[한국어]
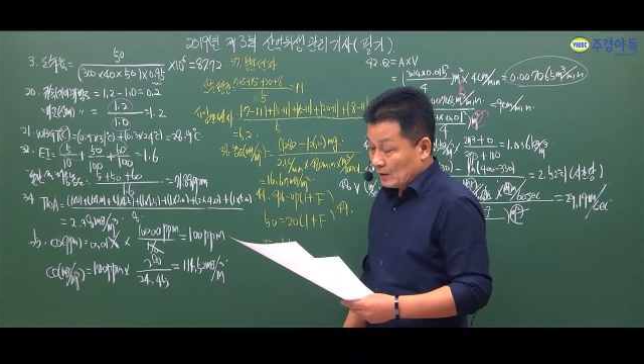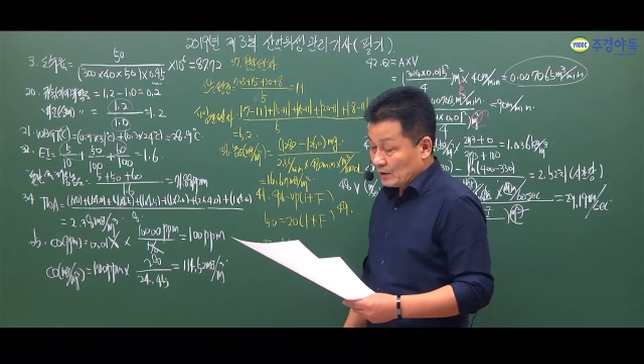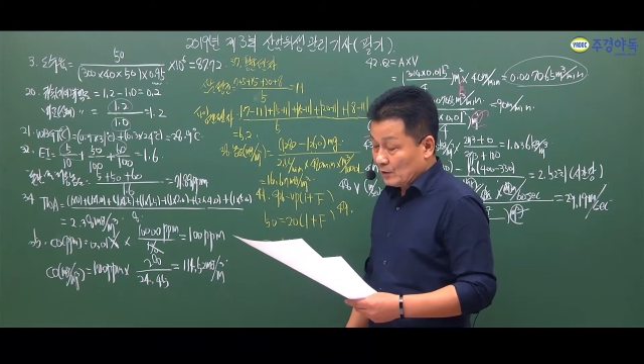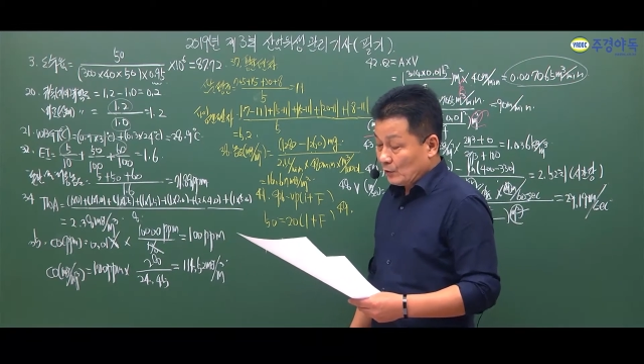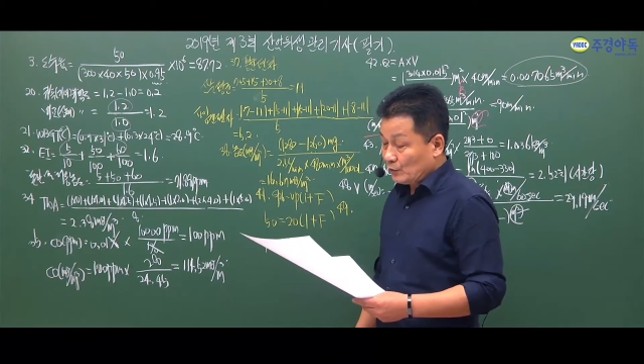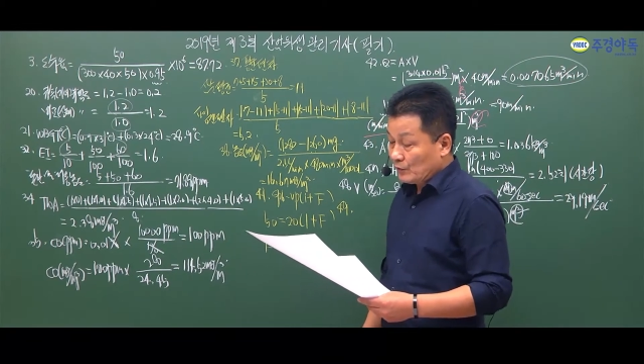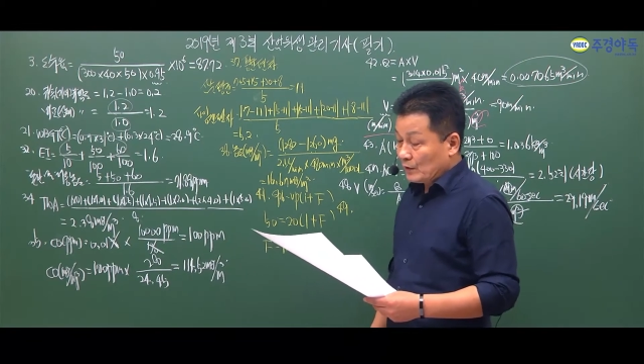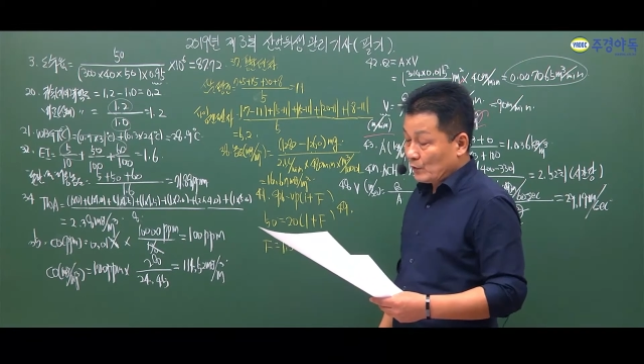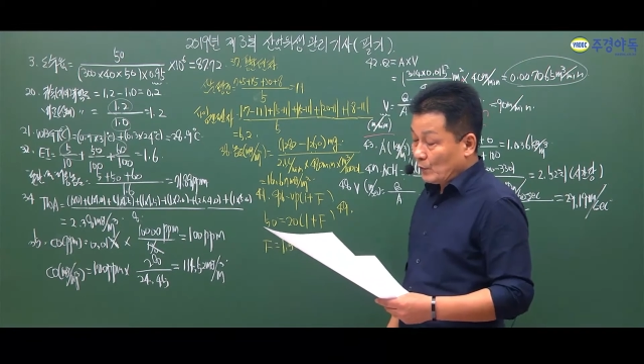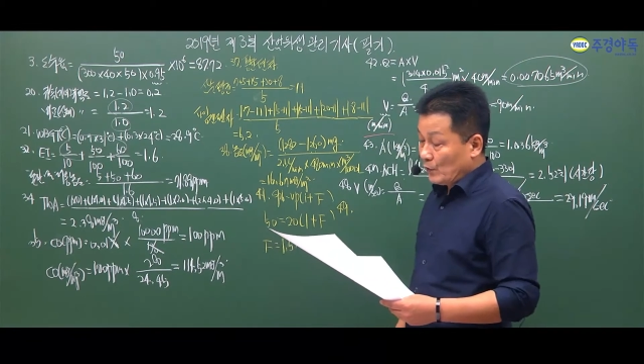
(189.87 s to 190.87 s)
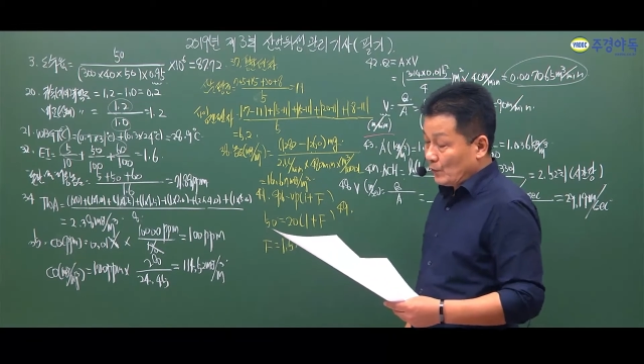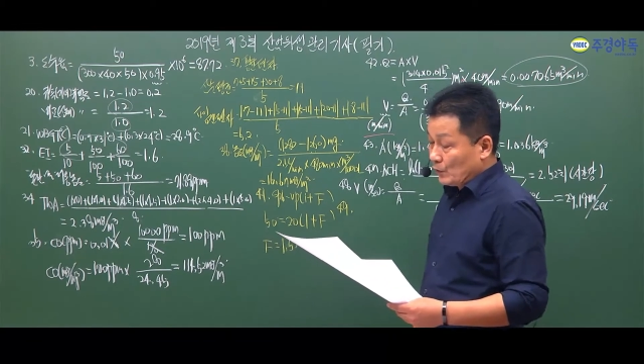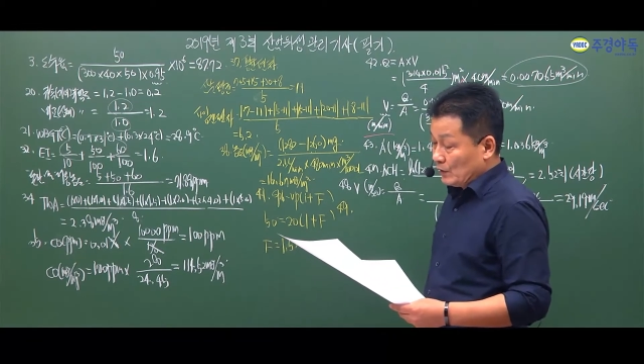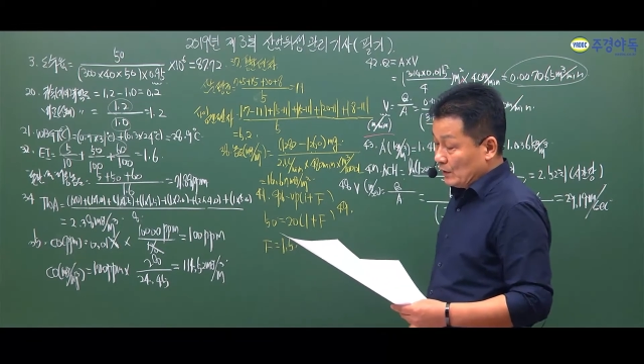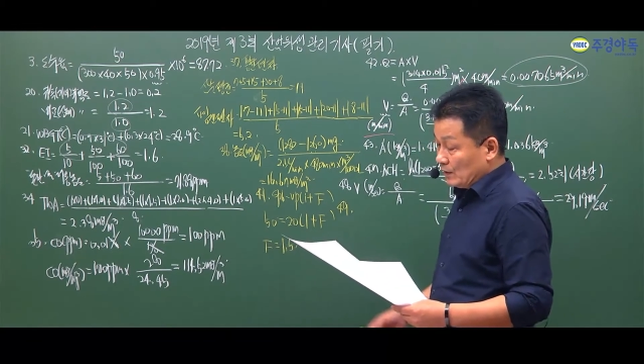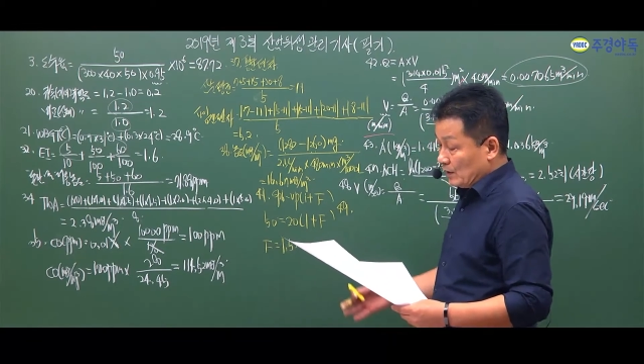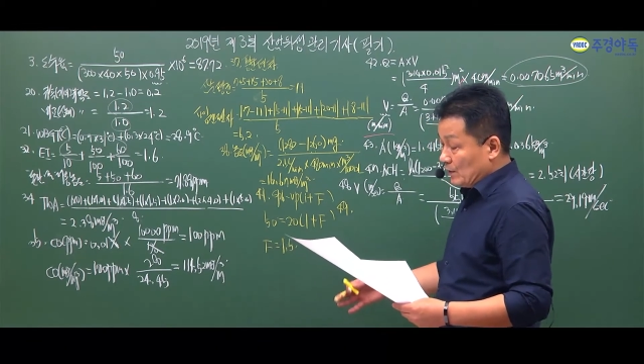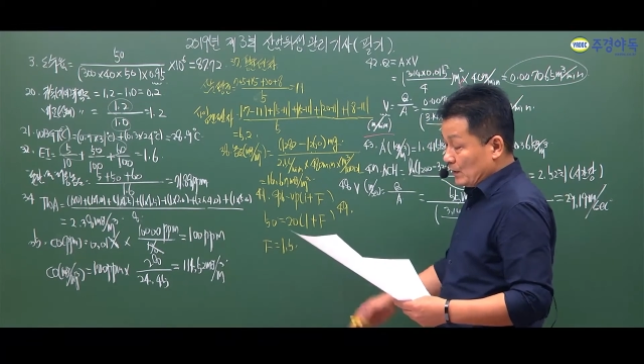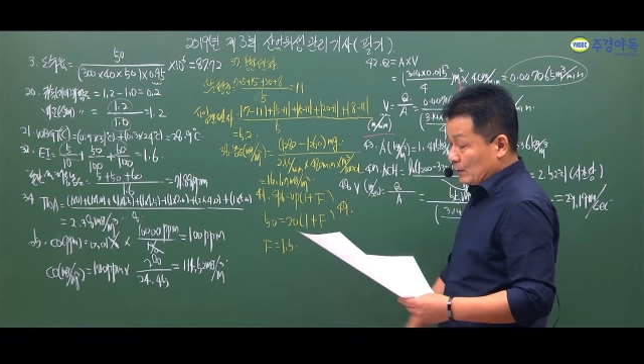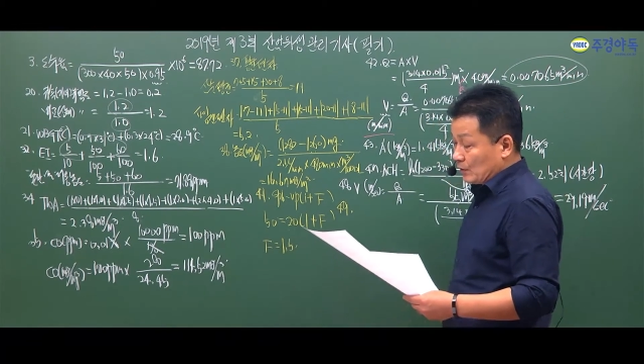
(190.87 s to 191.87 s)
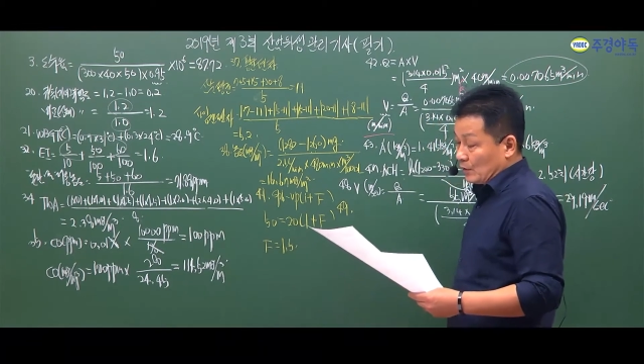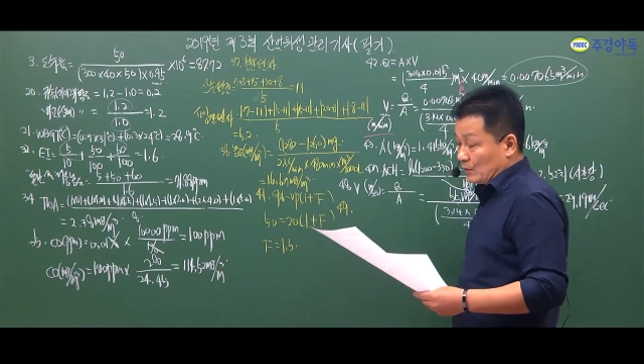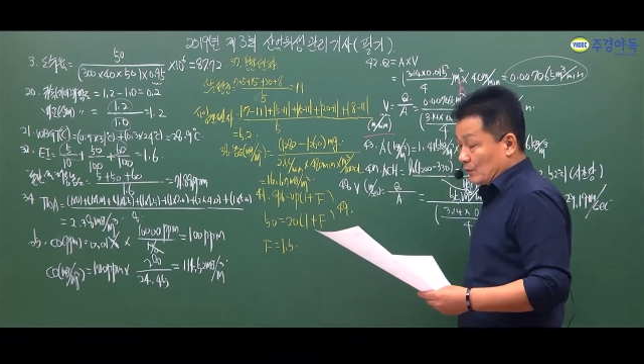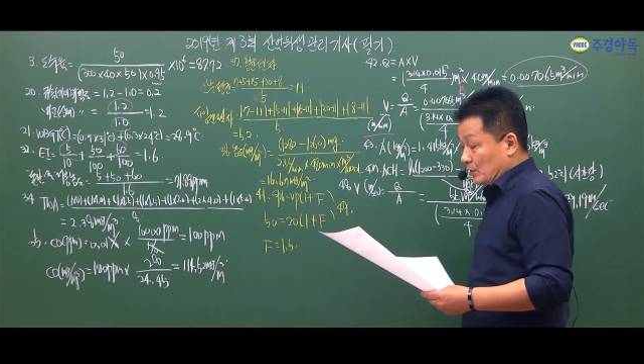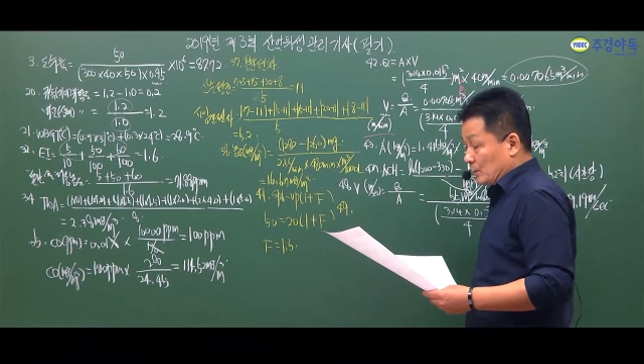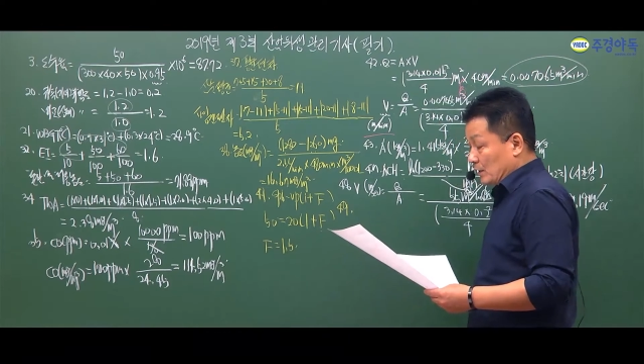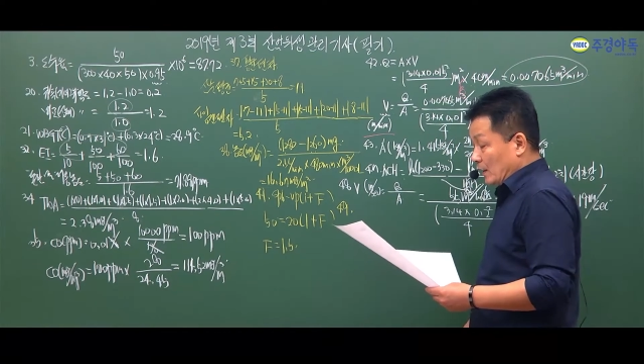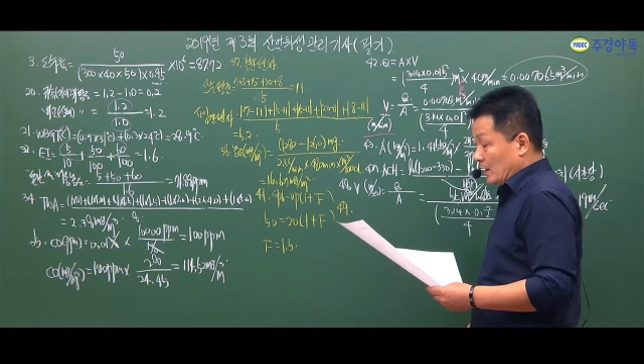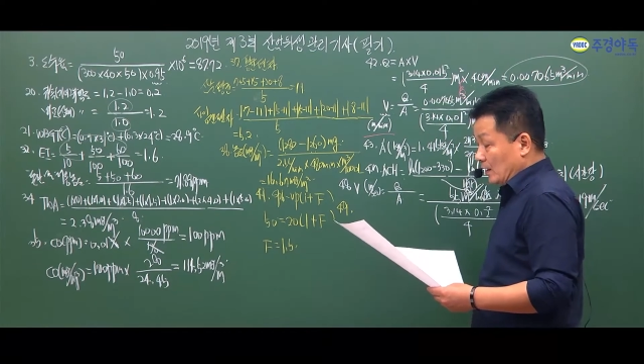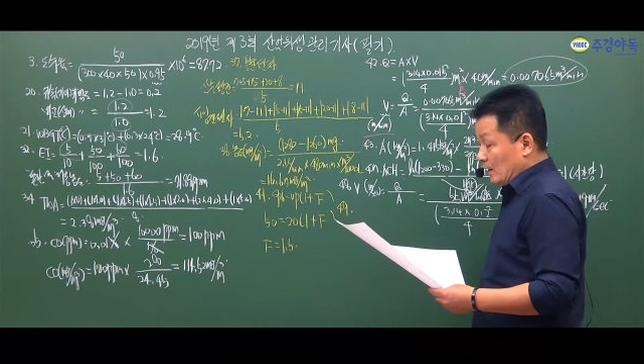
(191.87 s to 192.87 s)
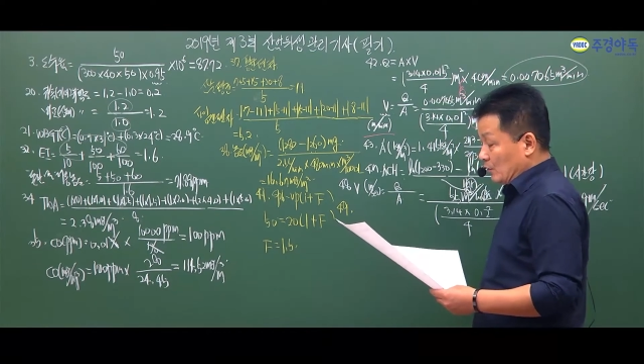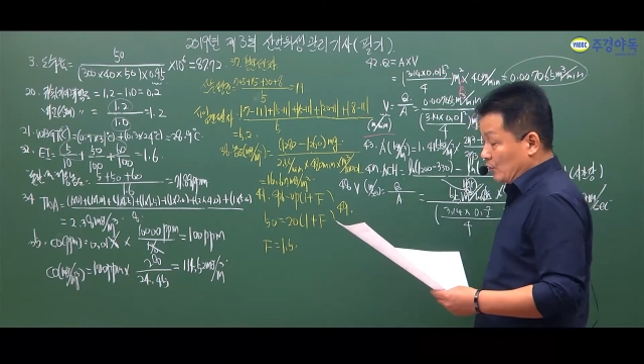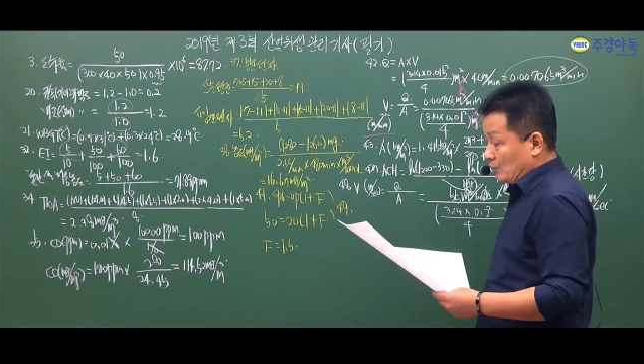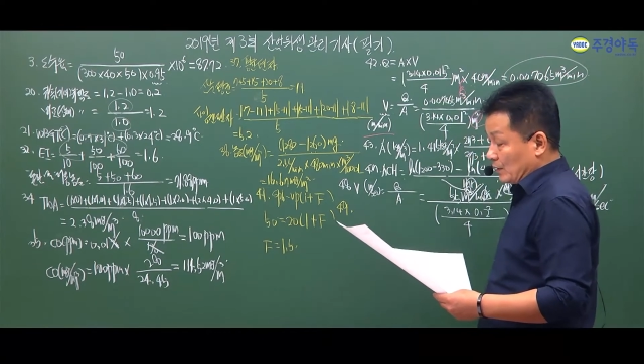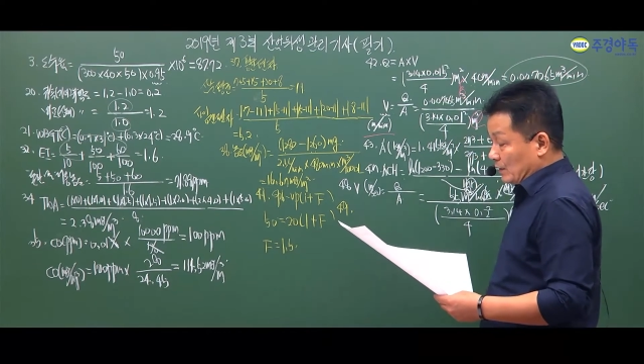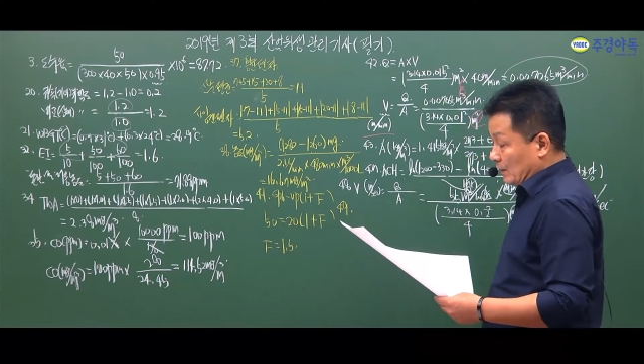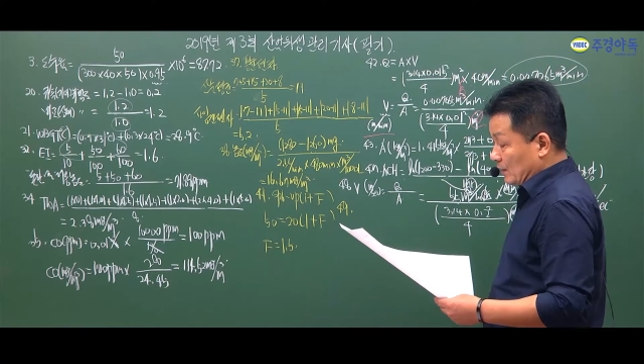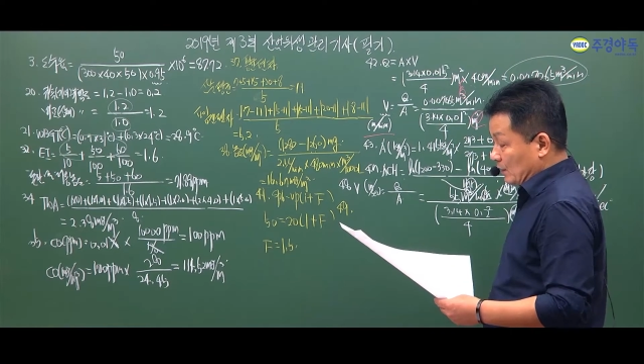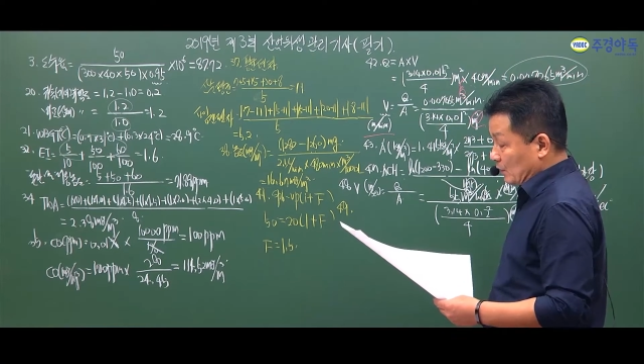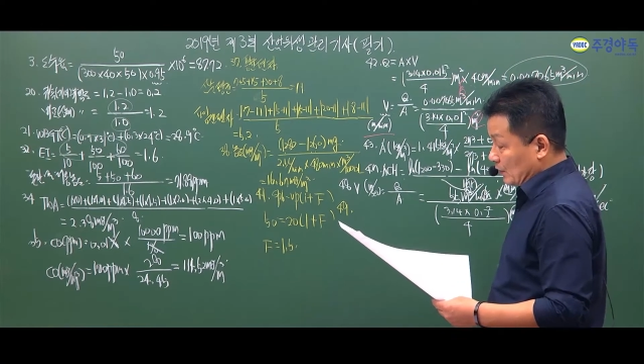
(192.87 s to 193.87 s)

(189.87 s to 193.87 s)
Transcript: 슬롯 후드에서 오염원이 2m 떨어졌을 때의 Q를 계산하세요.